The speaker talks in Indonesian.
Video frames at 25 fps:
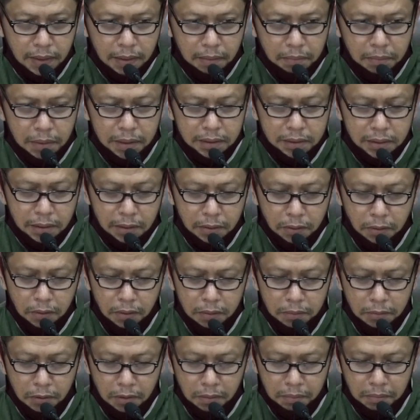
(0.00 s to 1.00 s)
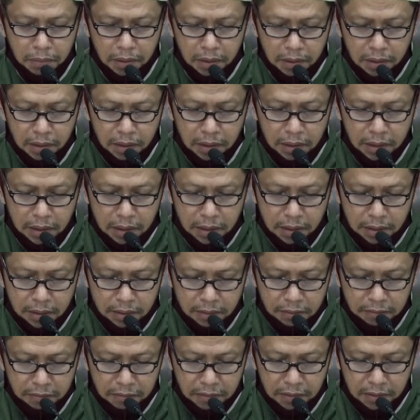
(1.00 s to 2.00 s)
"Matalul
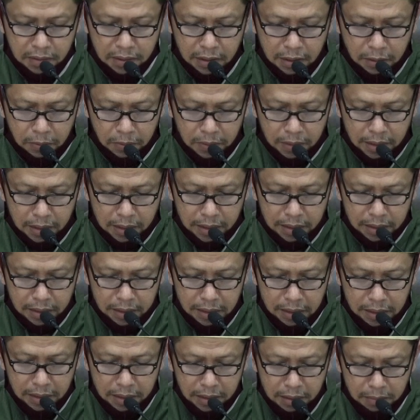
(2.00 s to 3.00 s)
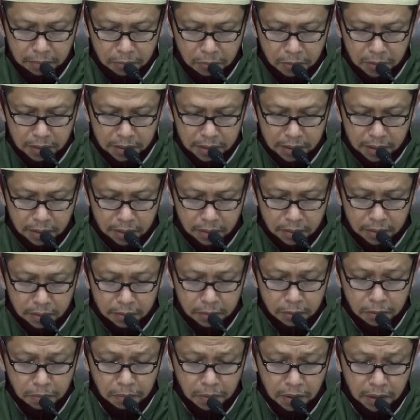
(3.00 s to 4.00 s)
mu'minina fi tawaddihim wa
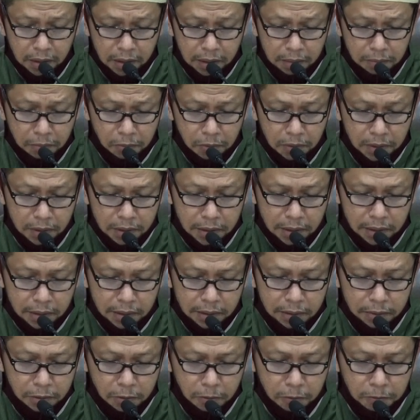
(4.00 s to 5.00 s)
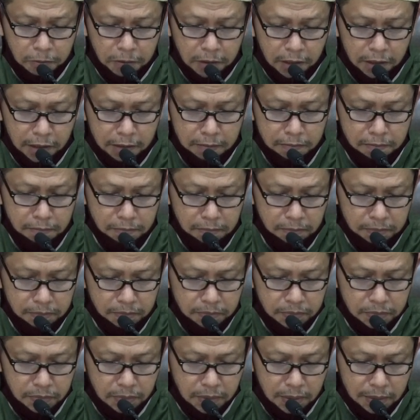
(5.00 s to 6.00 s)
tarahumihim wa ta'atufihim
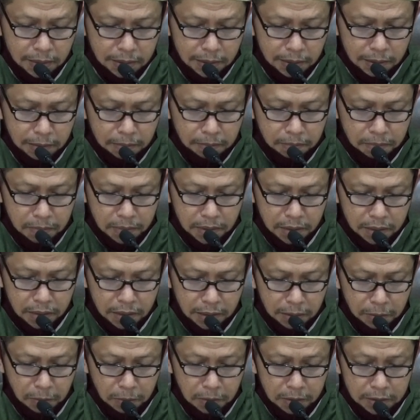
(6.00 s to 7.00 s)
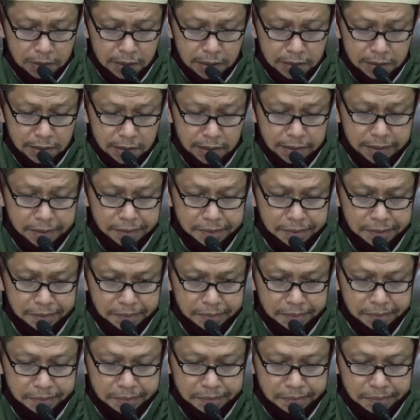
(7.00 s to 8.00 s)
jasad
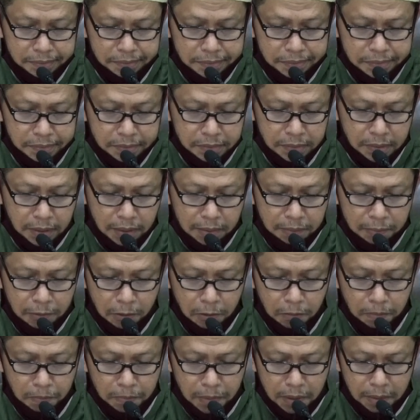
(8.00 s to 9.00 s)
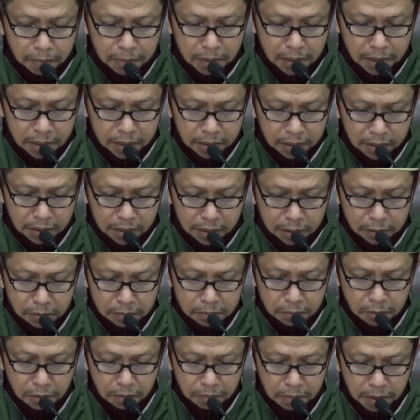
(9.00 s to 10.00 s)
Perumpamaan
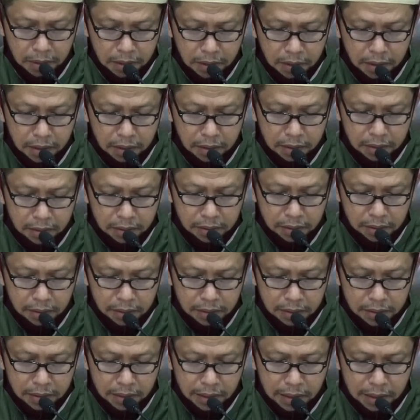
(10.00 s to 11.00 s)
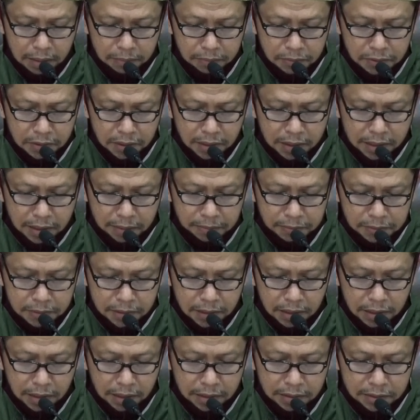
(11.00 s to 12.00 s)
kaum mukminin dalam sikap
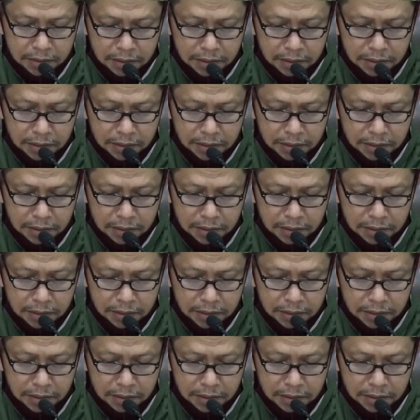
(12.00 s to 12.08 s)
saling